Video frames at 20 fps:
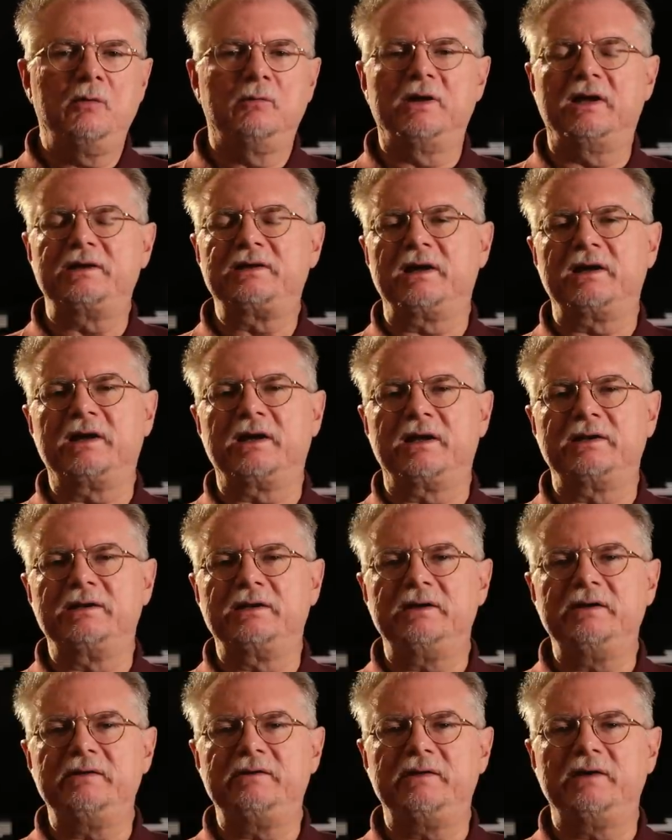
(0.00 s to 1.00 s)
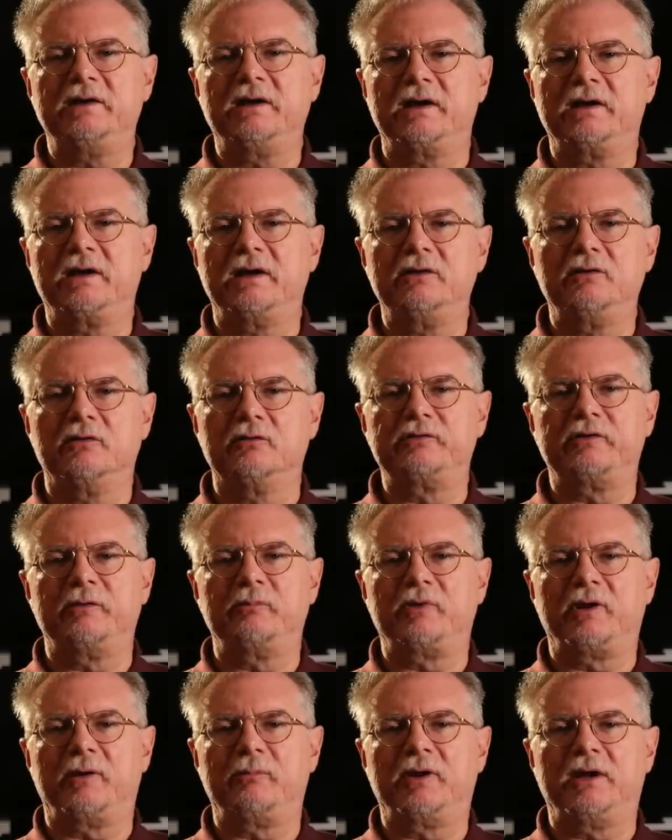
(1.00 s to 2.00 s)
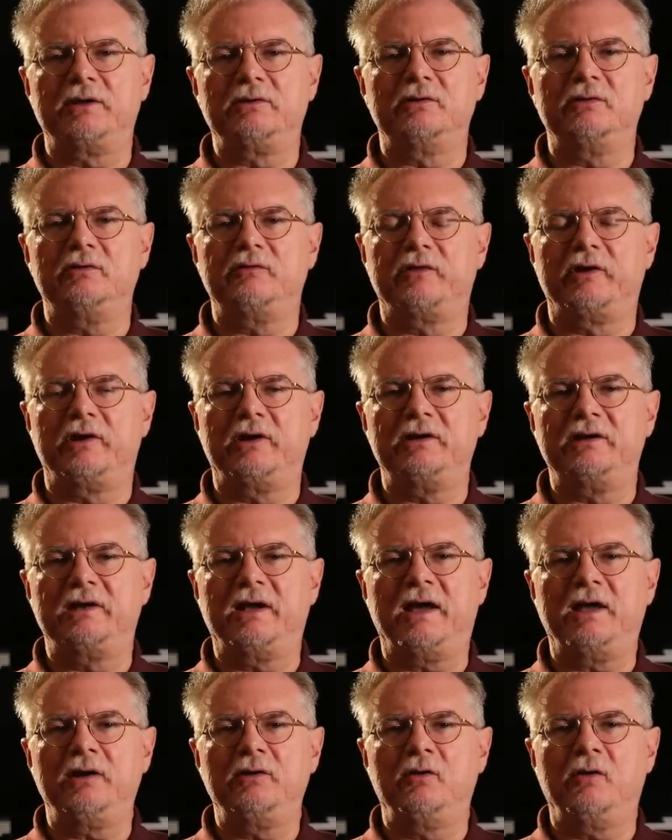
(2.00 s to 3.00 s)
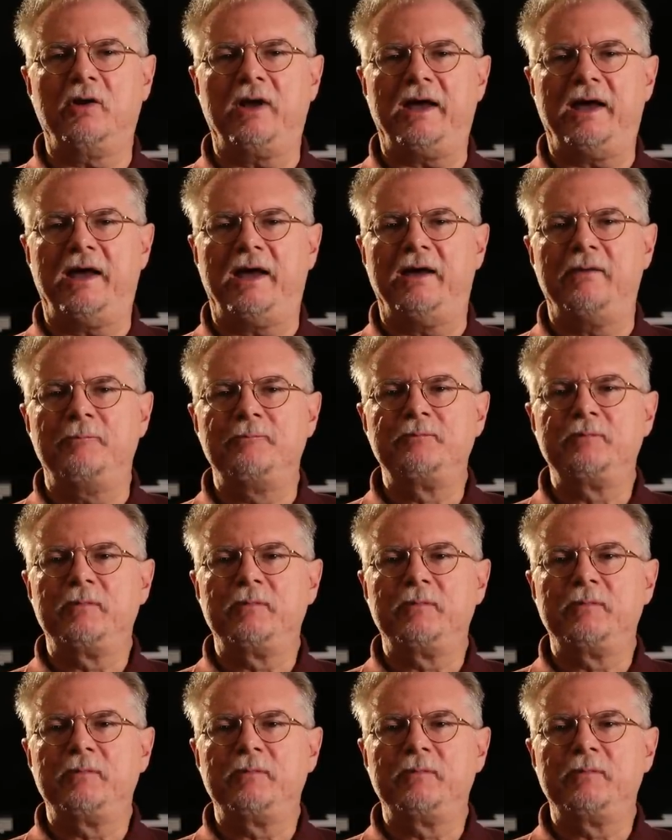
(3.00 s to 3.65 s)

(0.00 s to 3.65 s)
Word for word: Un'altra caratteristica che io ho sempre amato di Celentano è